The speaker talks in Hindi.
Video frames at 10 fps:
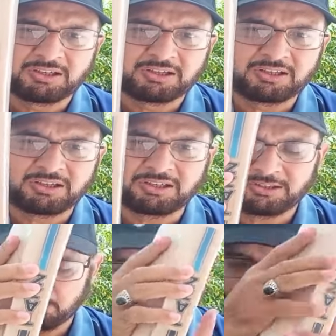ठीक है
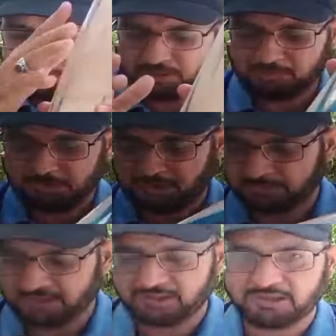इसमें दो तीन बेड
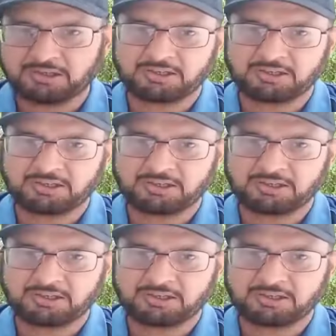मैंने यहाँ